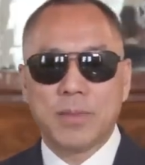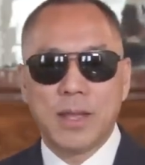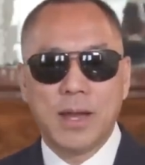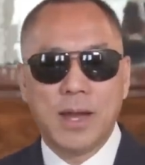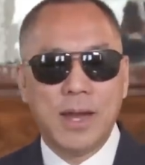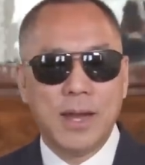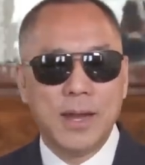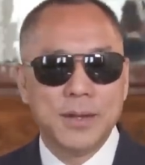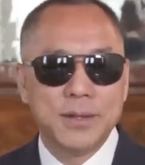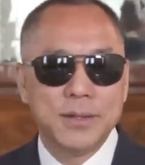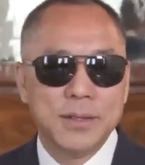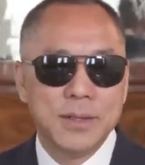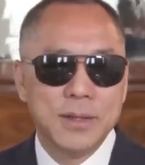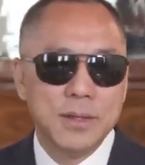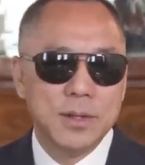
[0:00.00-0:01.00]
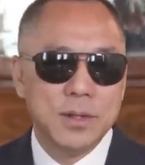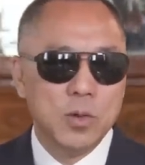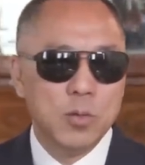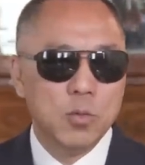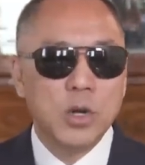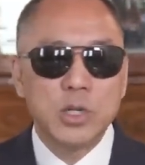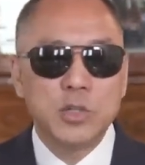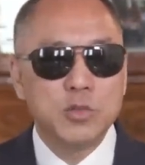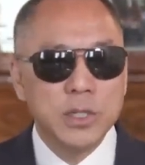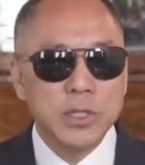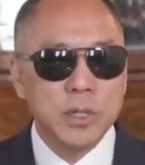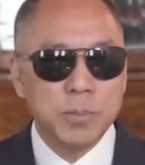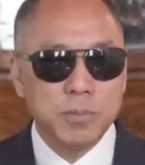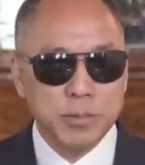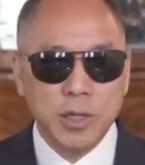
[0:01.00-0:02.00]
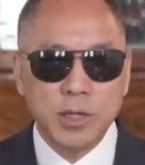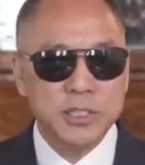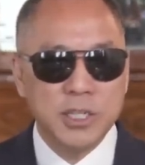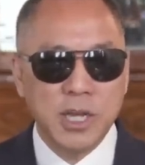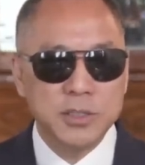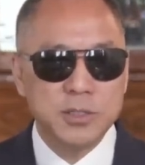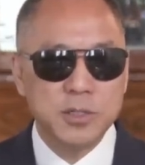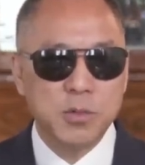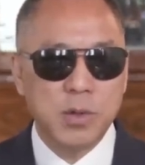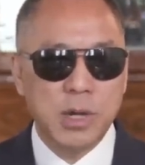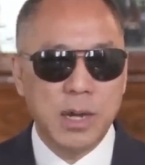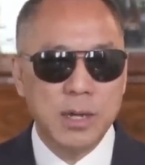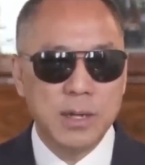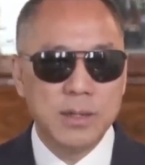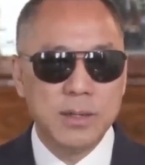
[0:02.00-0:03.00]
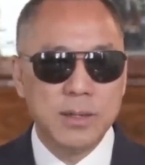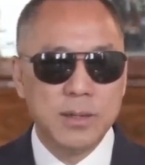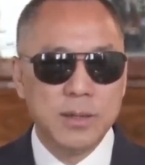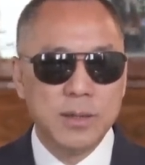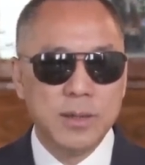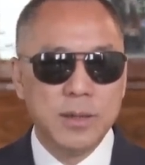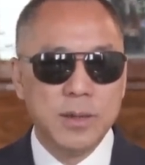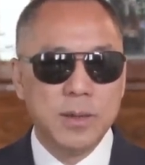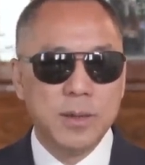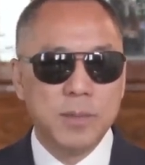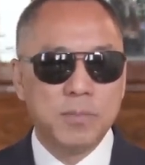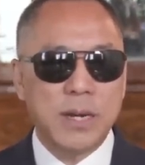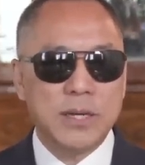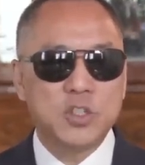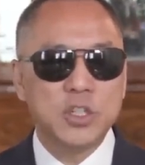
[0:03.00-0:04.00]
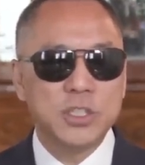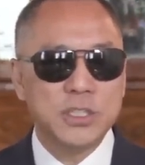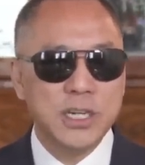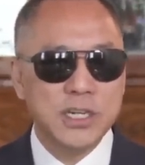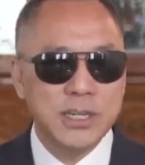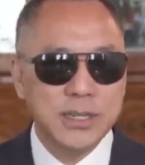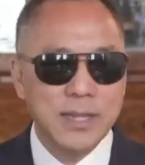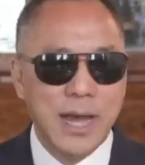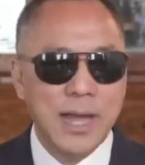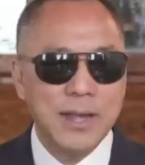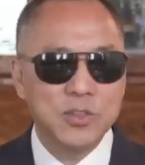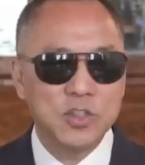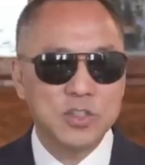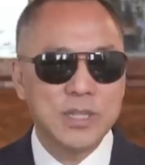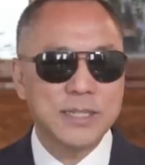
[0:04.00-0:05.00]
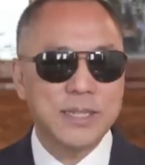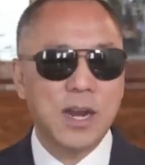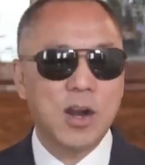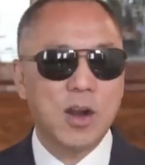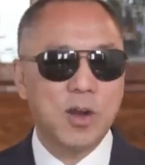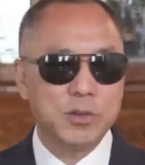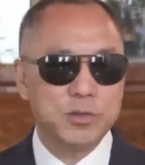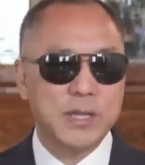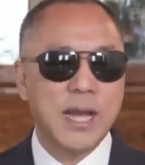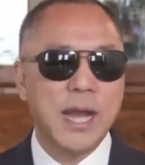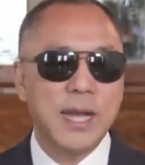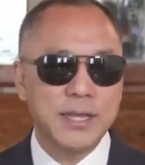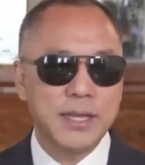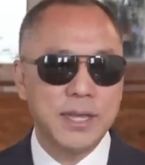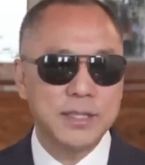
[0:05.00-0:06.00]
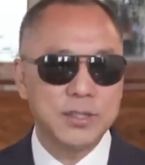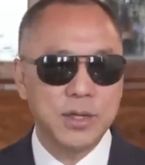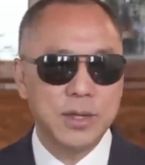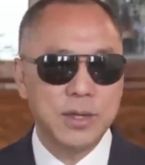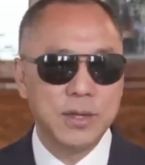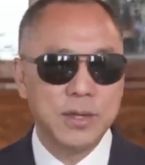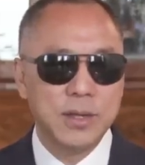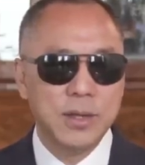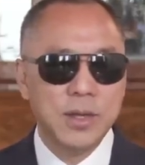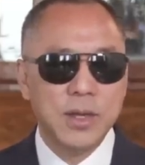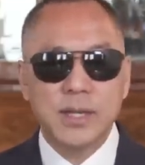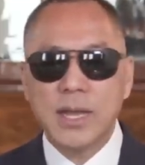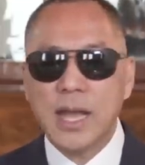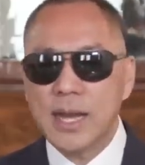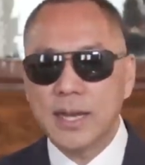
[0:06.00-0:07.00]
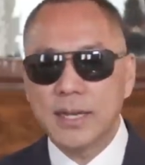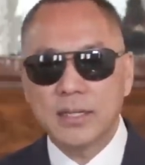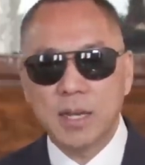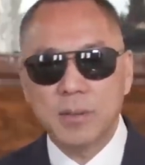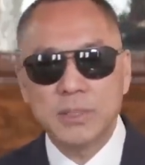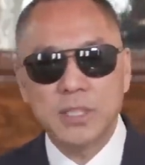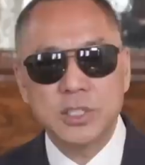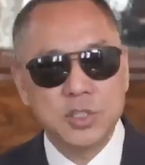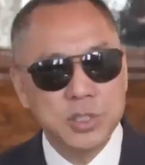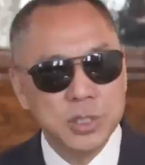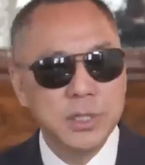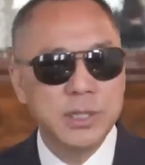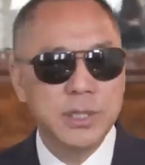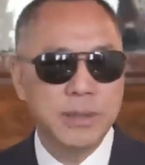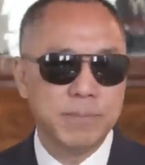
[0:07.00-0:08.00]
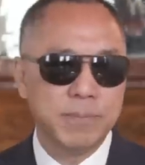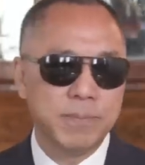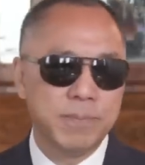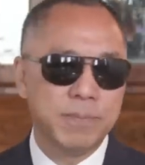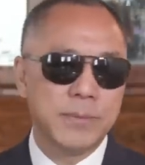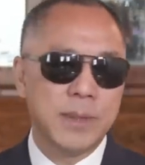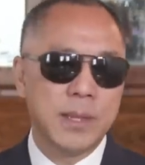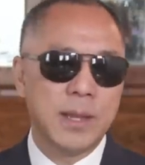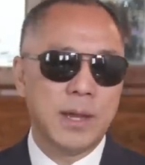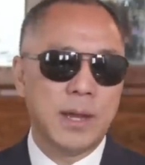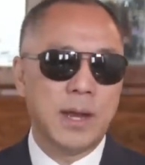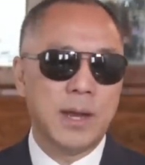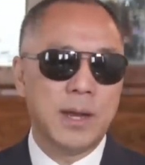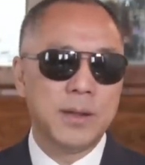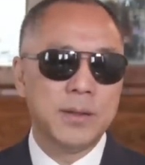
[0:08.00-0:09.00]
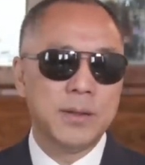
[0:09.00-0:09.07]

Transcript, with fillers: 啊！我说的不要相信我，把这些人的案子大家好好去看一看去，看看他们的经历，啊。